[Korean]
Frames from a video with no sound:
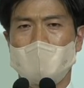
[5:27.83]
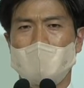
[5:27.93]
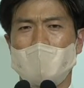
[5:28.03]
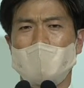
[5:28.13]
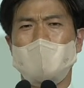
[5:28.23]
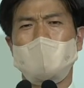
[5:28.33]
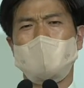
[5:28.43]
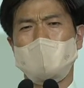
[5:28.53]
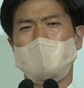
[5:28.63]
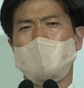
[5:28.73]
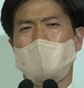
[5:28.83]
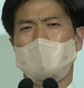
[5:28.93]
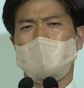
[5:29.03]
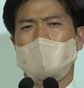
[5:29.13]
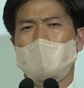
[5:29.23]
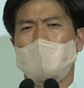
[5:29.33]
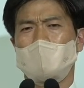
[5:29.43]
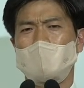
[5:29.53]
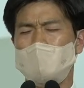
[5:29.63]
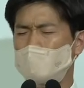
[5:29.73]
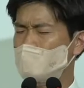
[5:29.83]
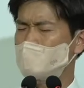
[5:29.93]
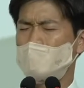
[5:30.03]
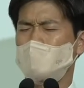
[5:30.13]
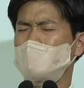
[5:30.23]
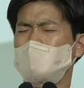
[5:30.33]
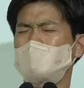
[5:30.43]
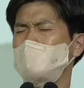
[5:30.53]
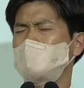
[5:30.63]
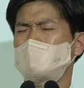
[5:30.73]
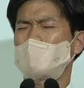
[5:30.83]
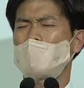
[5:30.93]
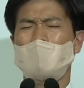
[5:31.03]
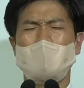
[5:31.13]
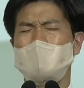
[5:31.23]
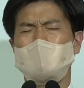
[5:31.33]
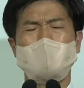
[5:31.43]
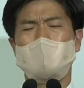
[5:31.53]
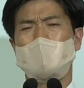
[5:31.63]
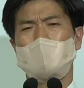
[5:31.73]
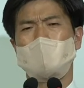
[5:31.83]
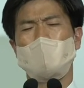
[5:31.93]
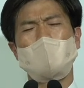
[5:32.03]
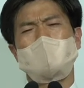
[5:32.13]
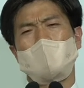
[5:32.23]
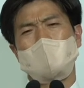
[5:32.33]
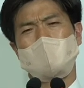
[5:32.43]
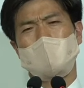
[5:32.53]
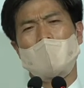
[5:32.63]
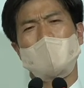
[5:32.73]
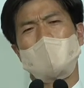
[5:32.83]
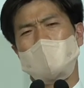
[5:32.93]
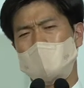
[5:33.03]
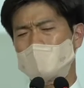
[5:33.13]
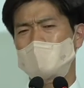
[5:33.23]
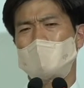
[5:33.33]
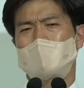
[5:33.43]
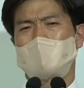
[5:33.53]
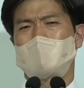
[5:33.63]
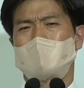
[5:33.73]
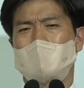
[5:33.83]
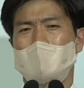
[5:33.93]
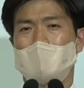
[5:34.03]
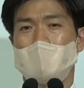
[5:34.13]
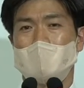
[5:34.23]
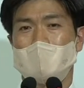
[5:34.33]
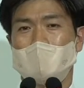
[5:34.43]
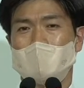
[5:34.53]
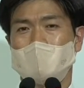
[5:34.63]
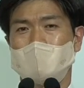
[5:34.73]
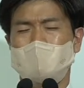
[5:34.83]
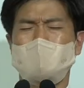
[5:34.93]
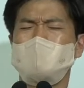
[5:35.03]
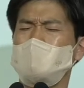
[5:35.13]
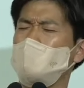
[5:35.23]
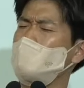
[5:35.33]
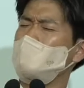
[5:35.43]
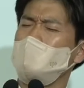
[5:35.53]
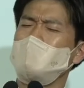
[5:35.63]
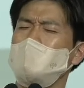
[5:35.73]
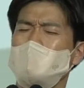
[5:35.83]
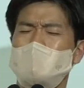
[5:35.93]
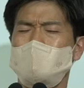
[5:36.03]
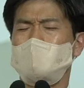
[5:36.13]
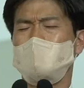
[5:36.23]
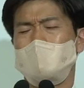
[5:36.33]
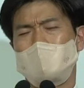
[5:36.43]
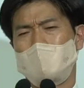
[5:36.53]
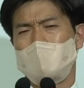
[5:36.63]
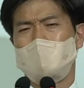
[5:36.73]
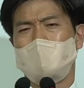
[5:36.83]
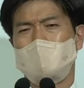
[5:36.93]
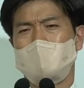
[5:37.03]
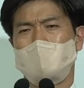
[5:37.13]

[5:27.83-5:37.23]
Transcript: 하나님이 있다고 하는데 교회에서 예배를 드렸는데 하나님이 있대요. 보이진 않지만 하나님이 있대요. 예수님도 보이지 않는데 예수님이 있대요.